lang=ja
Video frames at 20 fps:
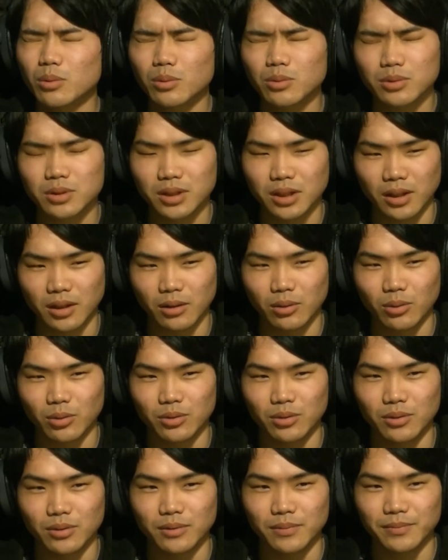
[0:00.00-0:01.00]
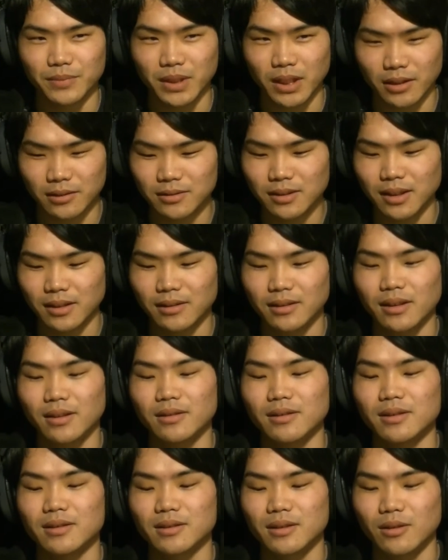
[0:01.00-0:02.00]
校生という役だった
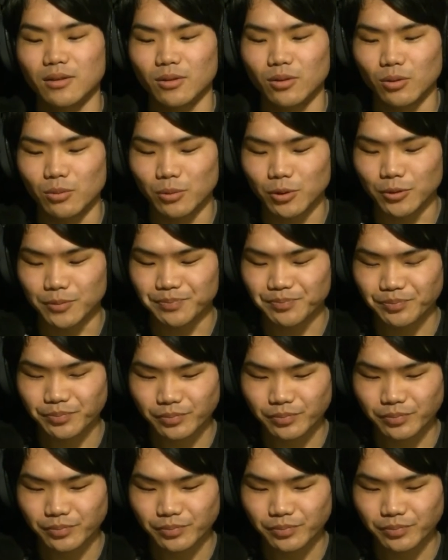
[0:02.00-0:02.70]
んですけれども